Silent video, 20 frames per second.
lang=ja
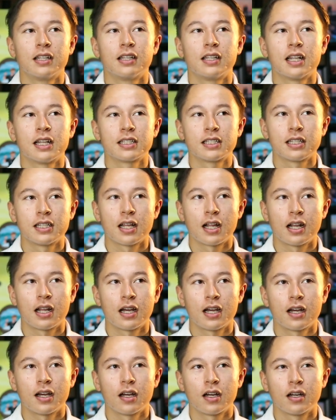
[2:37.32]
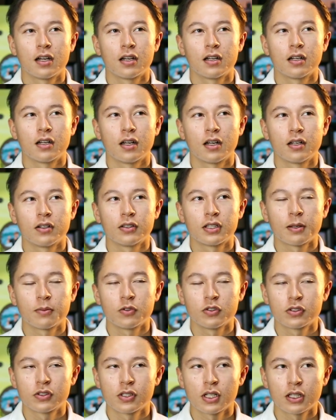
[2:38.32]
なぜなら、多分
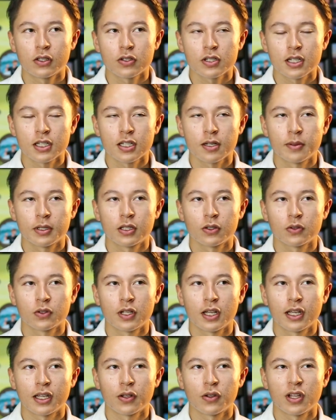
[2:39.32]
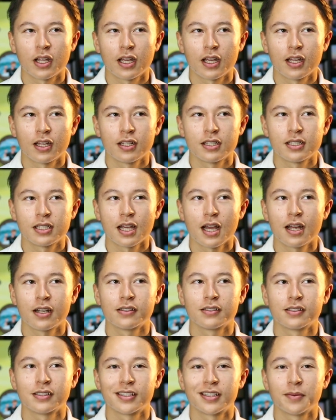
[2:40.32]
うっすらとしか喋ったことないけどね、
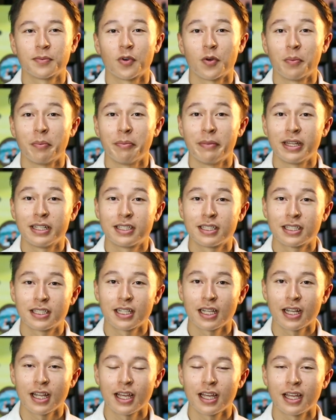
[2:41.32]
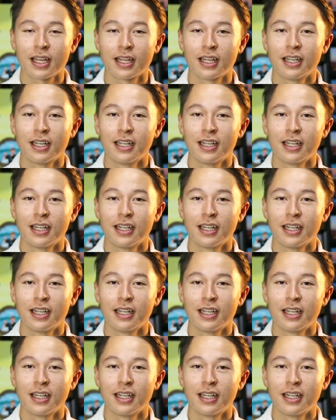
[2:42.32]
チャールズってもうめっちゃね、